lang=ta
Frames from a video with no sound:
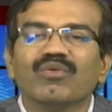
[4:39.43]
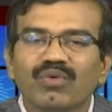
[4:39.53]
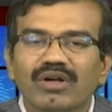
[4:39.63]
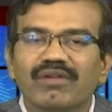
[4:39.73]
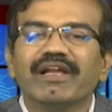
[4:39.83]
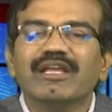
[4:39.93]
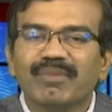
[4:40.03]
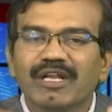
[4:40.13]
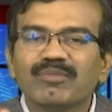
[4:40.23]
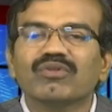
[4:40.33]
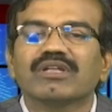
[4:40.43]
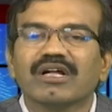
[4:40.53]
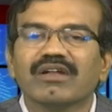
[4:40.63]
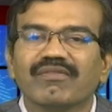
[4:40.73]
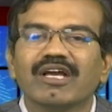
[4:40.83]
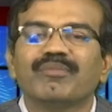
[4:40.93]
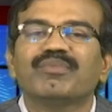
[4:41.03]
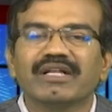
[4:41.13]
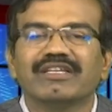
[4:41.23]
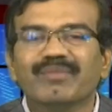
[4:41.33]
உங்கள் வேலை பறிபோவதற்கான
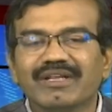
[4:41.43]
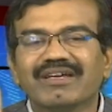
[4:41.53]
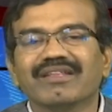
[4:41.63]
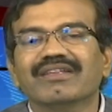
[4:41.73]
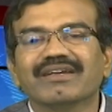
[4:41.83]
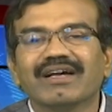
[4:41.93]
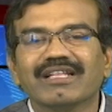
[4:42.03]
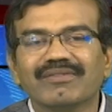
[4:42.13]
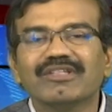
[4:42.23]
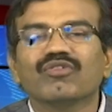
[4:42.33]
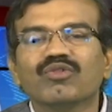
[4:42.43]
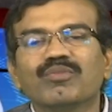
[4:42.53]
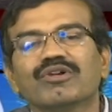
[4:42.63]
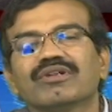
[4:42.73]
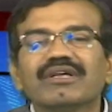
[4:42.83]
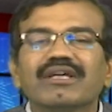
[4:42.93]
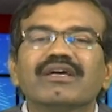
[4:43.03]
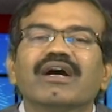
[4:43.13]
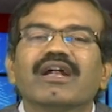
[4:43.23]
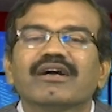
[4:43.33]
வாய்ப்பு அதிகம் இருக்கிறது அதை வந்து ரோபோட்
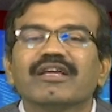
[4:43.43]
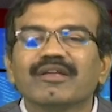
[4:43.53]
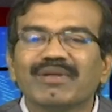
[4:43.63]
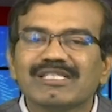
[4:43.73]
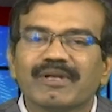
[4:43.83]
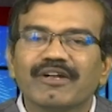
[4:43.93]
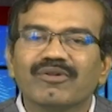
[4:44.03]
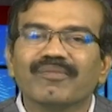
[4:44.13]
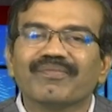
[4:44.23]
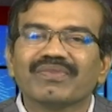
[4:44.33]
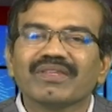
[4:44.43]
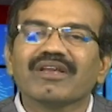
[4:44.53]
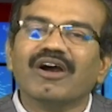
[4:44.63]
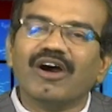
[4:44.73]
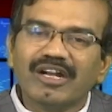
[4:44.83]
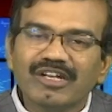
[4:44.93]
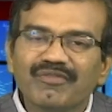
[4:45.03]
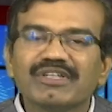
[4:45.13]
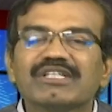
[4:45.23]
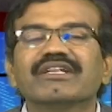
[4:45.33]
அழகாக ரீப்ளேஸ் பண்ணிடும்
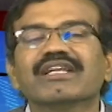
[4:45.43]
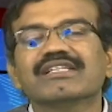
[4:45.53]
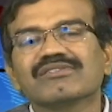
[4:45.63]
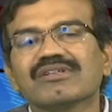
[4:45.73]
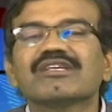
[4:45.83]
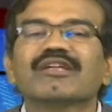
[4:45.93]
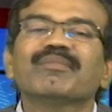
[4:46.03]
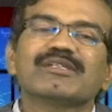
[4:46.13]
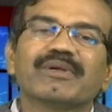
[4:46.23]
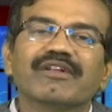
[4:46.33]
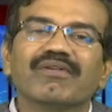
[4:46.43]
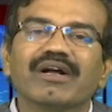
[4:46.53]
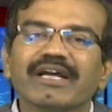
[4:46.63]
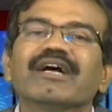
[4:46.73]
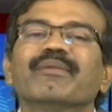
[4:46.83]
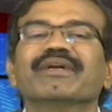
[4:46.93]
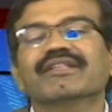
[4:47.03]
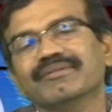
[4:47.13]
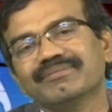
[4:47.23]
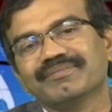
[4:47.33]
ஆர்டிஃபிஷியல் இன்டெலிஜென்ஸ் வச்சு ரீப்ளேஸ் பண்ணிவிடுவாங்க
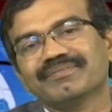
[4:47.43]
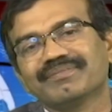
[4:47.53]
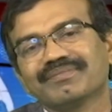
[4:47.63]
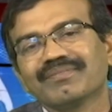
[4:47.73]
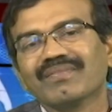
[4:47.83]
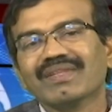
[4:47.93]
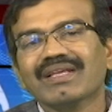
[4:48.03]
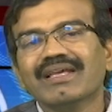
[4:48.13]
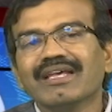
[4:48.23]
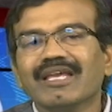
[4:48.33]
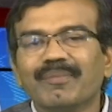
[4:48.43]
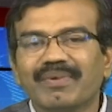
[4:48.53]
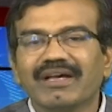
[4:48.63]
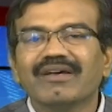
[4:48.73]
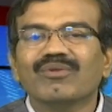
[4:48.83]
அப்படிங்குது இப்போ